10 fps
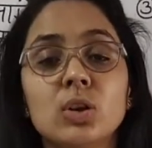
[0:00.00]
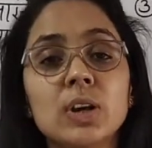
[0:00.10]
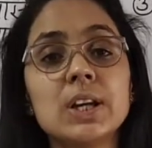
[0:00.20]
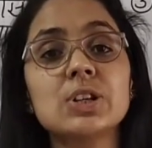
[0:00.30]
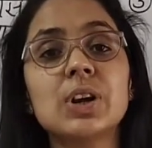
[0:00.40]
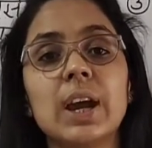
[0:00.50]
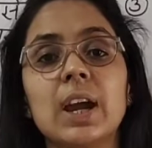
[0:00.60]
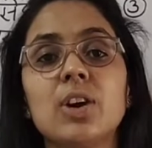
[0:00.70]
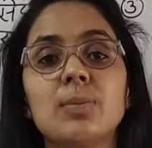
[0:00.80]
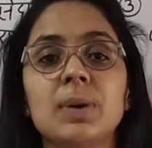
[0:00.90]
तो ये जो
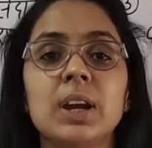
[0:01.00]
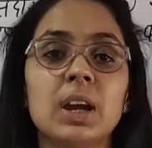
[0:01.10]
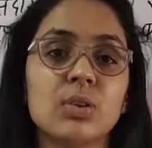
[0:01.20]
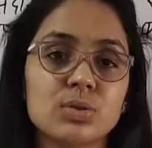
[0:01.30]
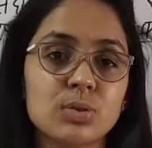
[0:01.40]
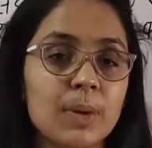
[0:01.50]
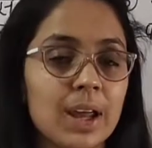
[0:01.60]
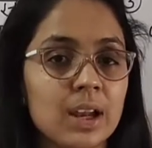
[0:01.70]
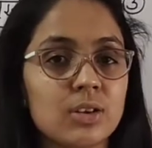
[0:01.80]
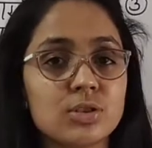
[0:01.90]
ए और बी है उसको
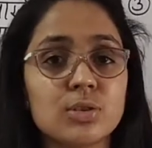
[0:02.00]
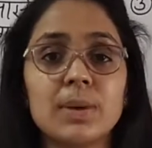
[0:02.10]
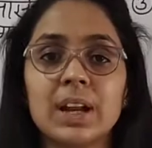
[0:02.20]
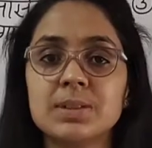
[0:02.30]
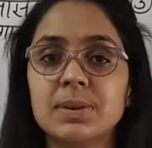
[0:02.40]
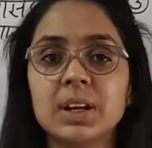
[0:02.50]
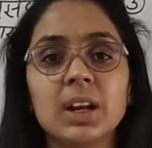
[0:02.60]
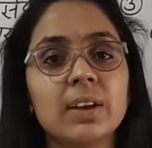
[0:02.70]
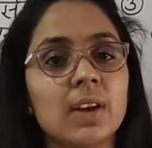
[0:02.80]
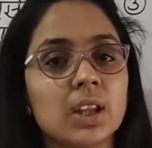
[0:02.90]
मैं उसको मैनेजमेंट
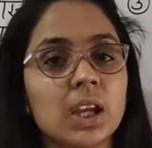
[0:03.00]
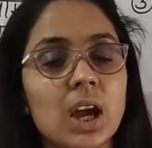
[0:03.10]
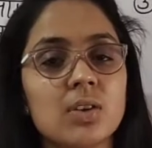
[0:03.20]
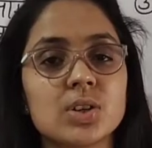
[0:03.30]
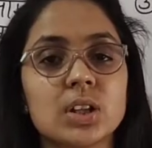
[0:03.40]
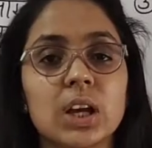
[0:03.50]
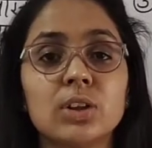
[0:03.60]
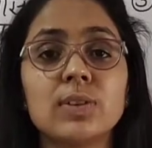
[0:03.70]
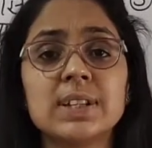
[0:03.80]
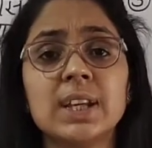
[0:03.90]
के लिए एक व्यक्ति की आवश्यकता है
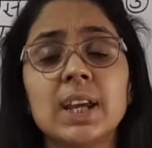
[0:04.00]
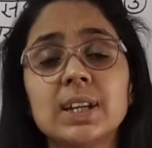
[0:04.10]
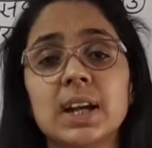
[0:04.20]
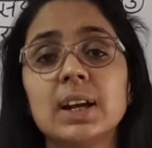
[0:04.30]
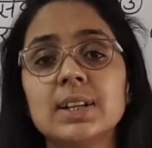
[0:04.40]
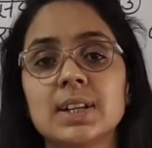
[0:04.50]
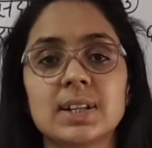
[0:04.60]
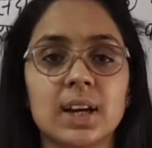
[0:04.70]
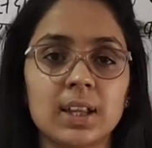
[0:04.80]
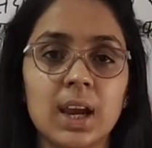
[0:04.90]
तो वह सी के साथ
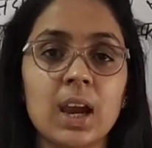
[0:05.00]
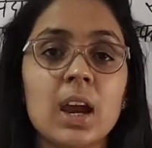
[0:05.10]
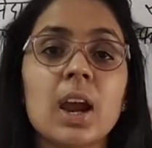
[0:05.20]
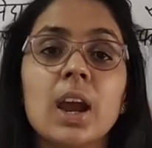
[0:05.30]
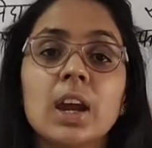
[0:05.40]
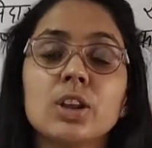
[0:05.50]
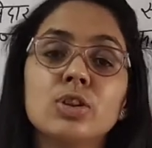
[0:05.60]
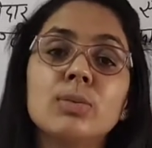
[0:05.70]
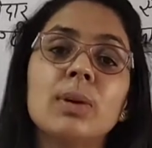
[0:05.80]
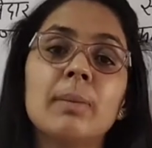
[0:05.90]
डिस्कस करते हैं कि
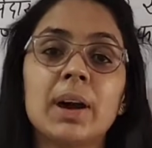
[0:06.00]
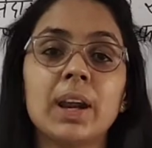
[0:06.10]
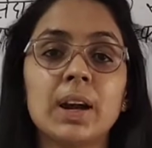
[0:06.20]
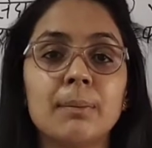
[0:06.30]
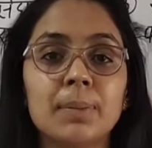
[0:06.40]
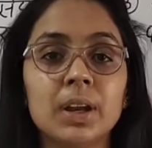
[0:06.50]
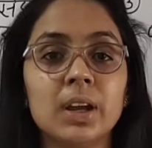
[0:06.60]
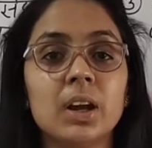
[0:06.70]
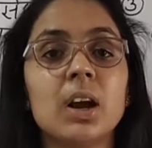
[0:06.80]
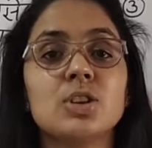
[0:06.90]
तुम हमारी
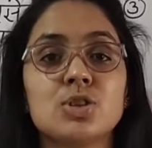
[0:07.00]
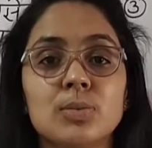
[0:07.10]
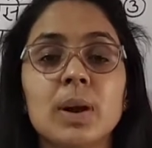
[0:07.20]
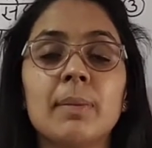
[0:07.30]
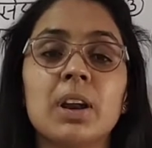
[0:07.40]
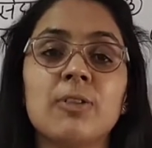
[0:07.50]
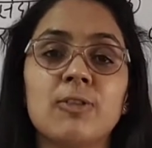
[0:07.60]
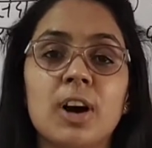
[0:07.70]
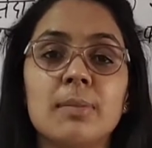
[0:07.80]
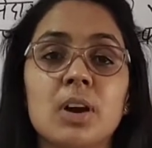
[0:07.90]
कंपनी जो भी हमारी
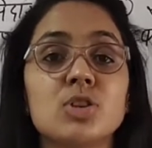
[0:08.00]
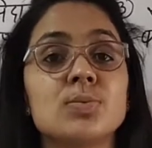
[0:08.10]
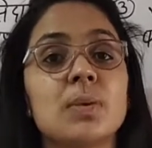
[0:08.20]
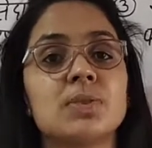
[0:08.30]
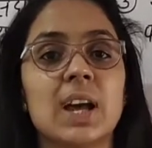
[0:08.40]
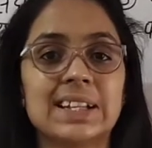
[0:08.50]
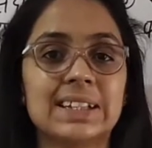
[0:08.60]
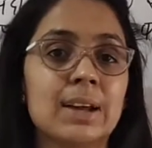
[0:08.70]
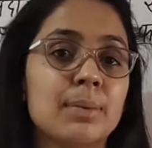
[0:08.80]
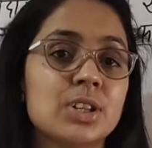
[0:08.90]
फॉर्म है उसमें आप
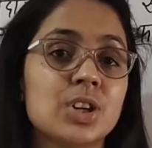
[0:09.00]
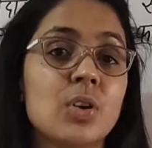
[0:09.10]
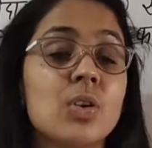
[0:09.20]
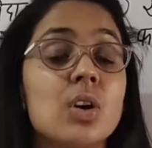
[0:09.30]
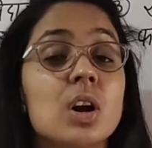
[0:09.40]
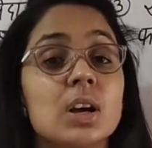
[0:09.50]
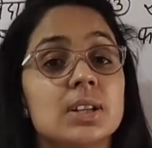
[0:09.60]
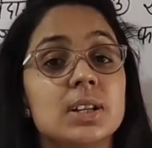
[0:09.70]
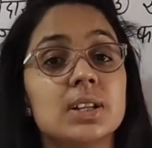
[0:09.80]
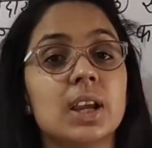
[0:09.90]
साझेदार बन जाओ
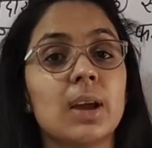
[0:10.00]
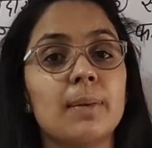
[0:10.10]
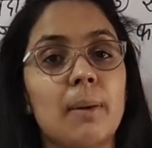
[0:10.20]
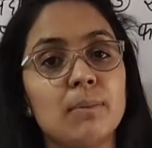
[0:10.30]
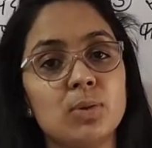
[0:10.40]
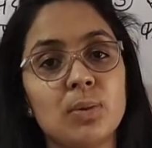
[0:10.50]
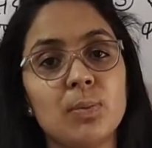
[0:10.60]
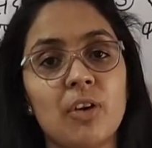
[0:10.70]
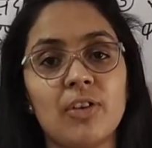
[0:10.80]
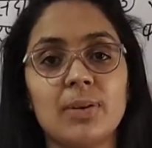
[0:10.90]
जिससे कि हम तुम्हें
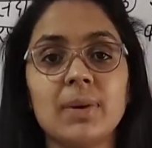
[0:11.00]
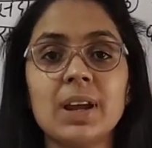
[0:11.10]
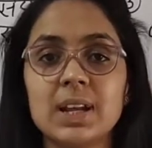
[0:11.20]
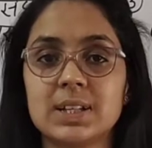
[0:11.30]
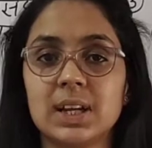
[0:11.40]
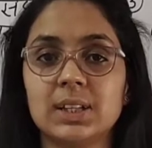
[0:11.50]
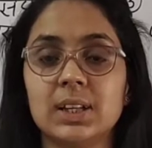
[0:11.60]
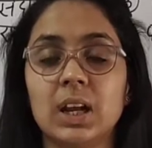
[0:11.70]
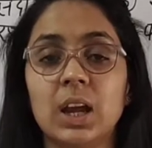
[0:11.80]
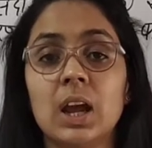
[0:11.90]
प्रॉफिट में हिस्सा
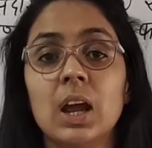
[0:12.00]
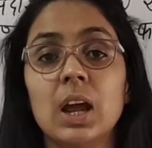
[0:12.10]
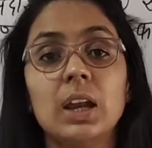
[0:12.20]
दे देंगे